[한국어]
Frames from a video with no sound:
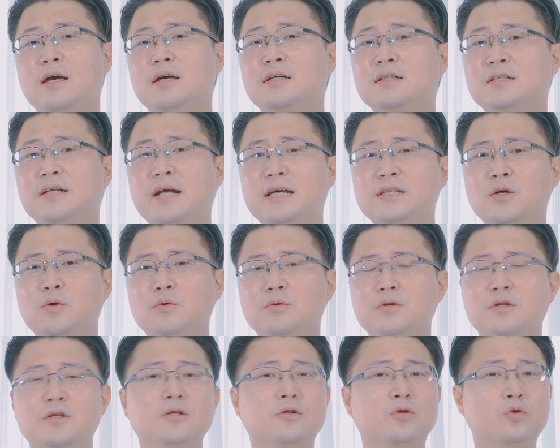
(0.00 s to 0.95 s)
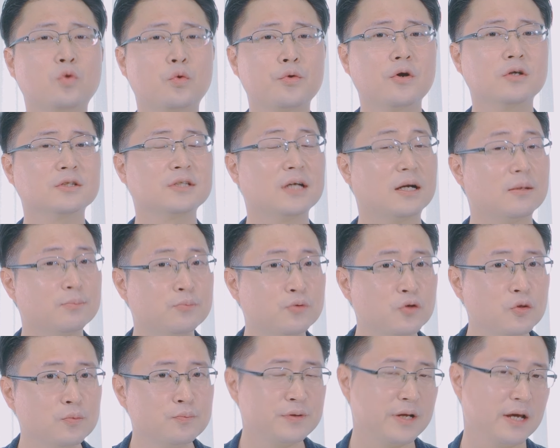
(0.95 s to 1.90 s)
그래서 오늘은 동영상
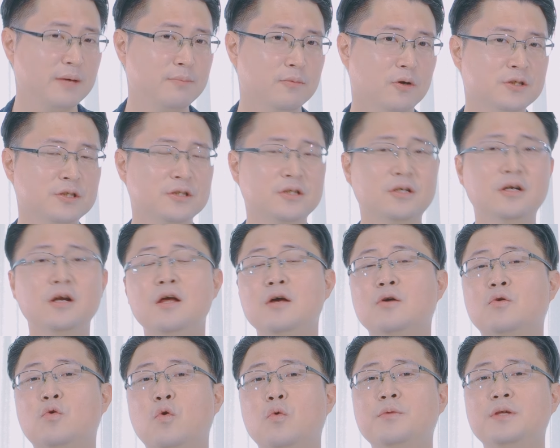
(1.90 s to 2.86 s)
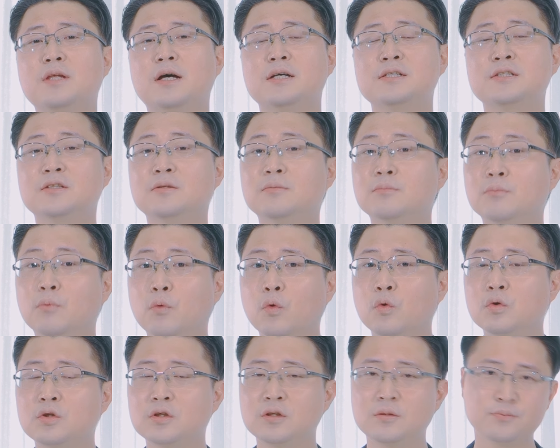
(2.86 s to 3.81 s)
풀프레임 머신을 고민하시는
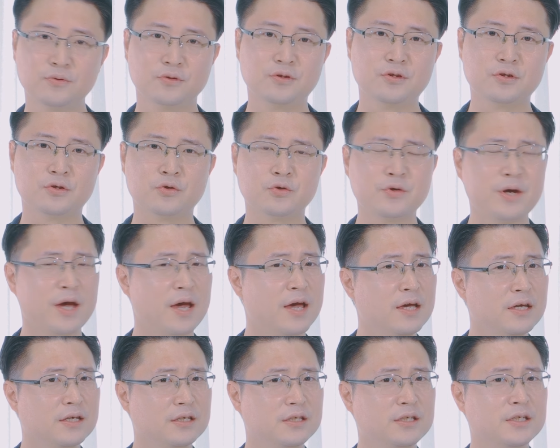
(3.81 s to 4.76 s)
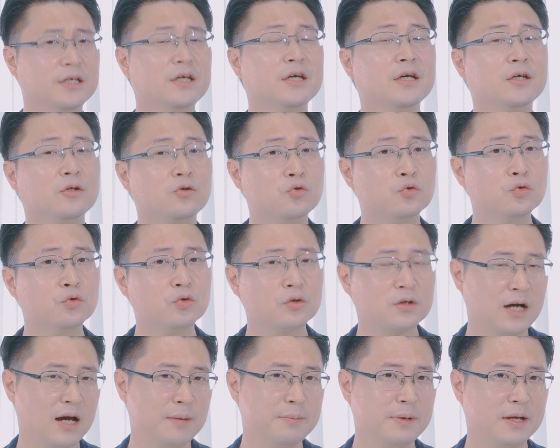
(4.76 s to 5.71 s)
모든 분들을 위해 이 두
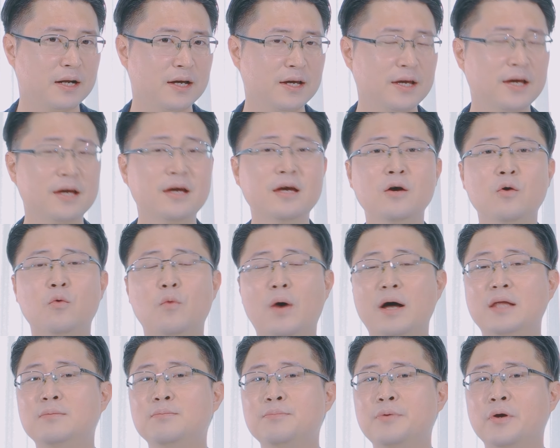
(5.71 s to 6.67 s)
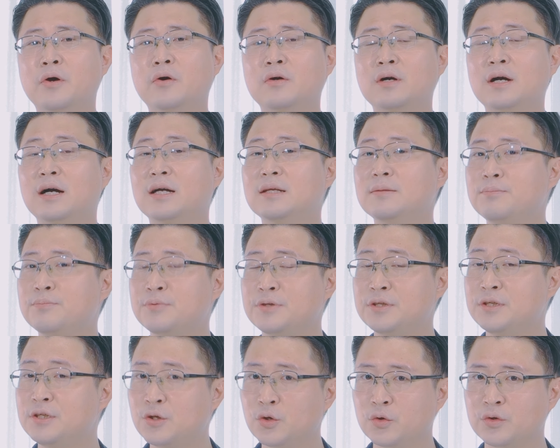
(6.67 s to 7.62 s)
카메라의 완벽한
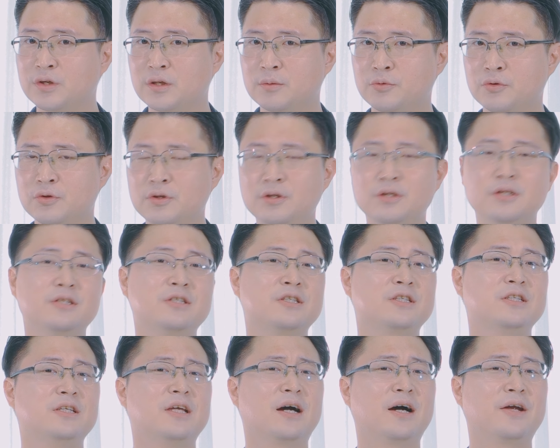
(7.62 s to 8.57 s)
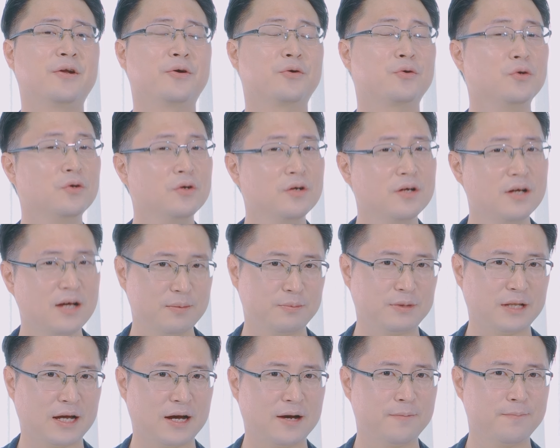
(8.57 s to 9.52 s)
비교 리뷰를 진행하려고
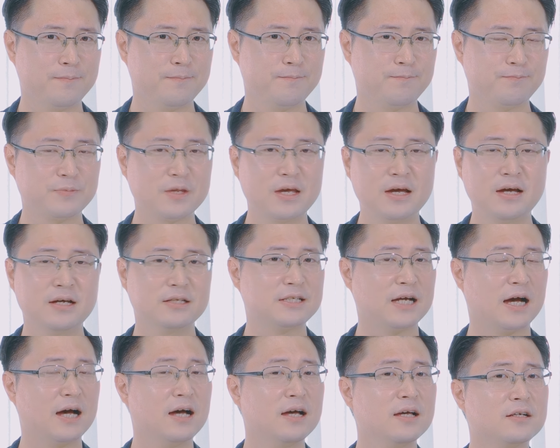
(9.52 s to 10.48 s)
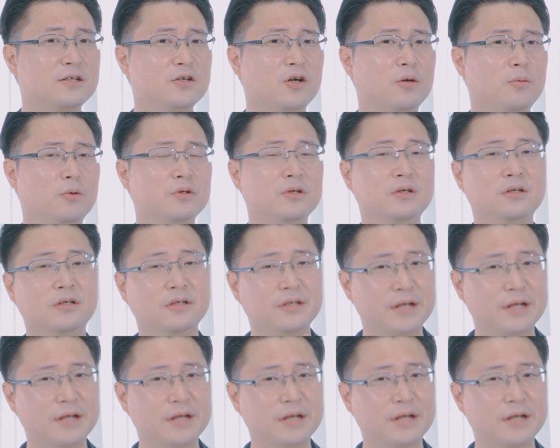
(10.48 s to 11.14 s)
합니다. 자, 그럼 오늘